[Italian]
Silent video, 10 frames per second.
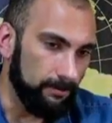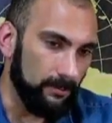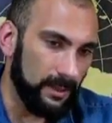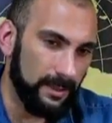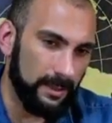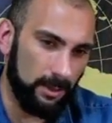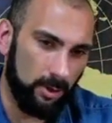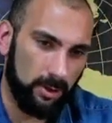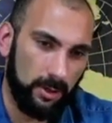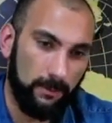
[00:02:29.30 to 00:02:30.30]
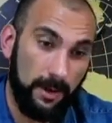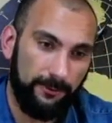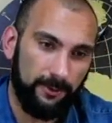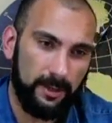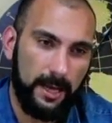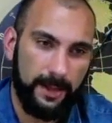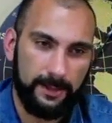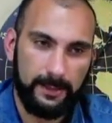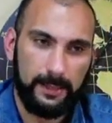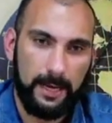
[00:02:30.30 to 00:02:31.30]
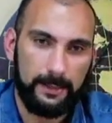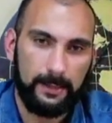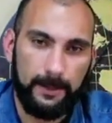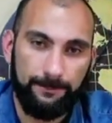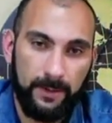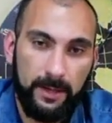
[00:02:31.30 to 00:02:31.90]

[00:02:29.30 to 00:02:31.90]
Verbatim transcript: il discorso che dobbiamo affrontare si tratta,